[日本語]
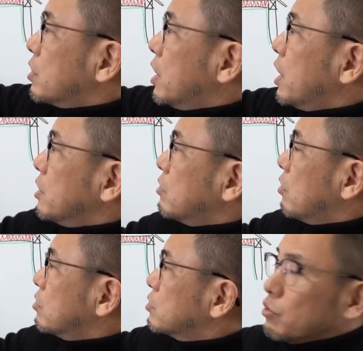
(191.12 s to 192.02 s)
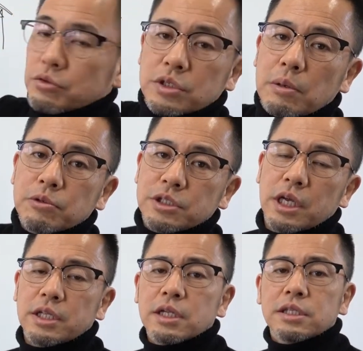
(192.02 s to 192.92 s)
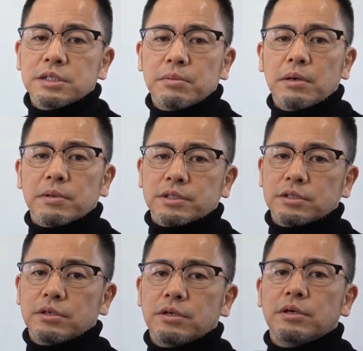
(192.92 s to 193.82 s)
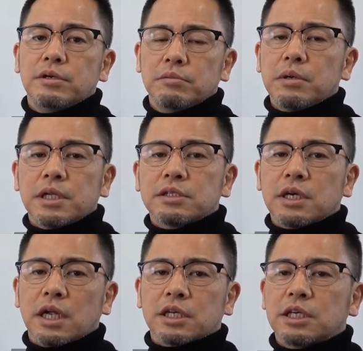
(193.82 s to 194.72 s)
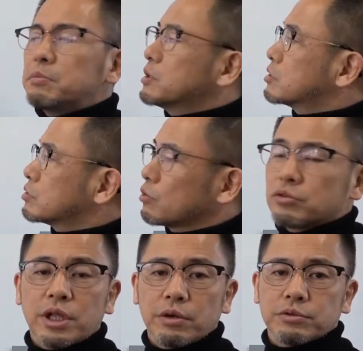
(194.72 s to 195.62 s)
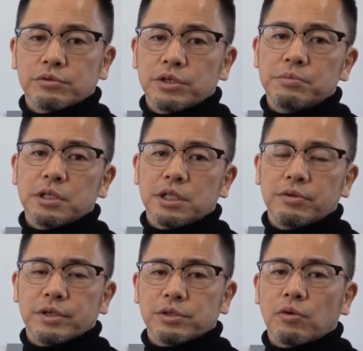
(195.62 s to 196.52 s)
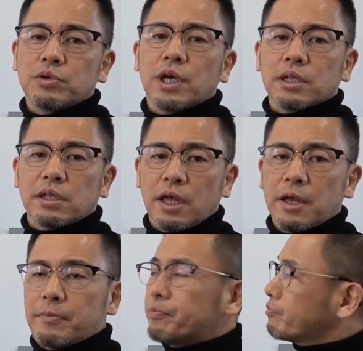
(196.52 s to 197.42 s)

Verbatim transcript: れてないとそういう寒い家になってしまいます、まあ、ですから気密測定をする意味っていうのはそこにあって